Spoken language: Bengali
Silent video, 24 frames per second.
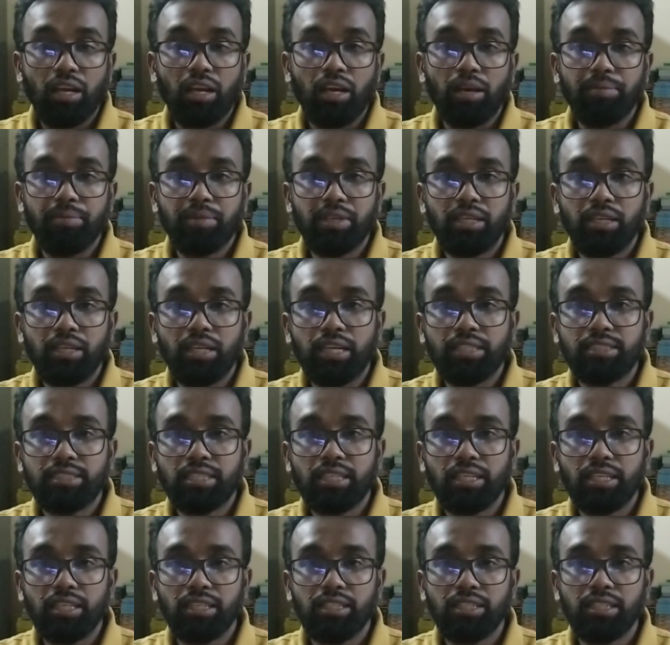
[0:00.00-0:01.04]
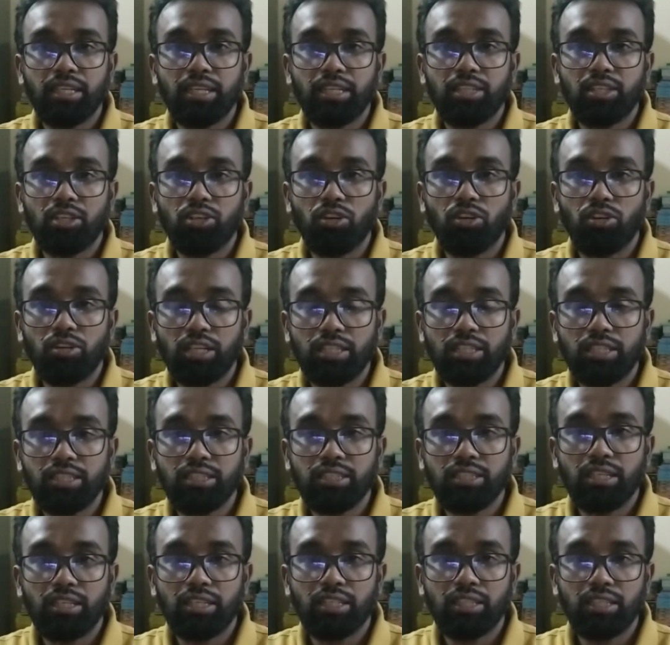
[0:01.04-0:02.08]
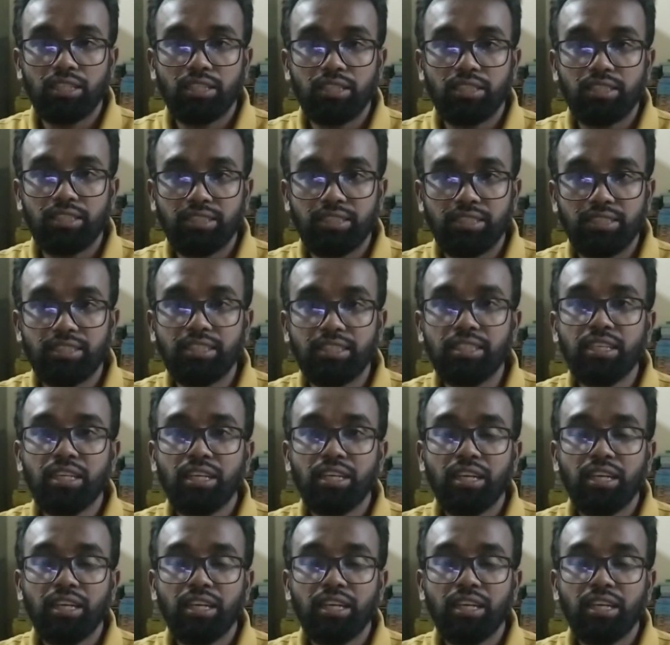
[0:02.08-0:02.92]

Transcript: আমি আজকে ইন্ডিয়াতে রওনা দিতেছি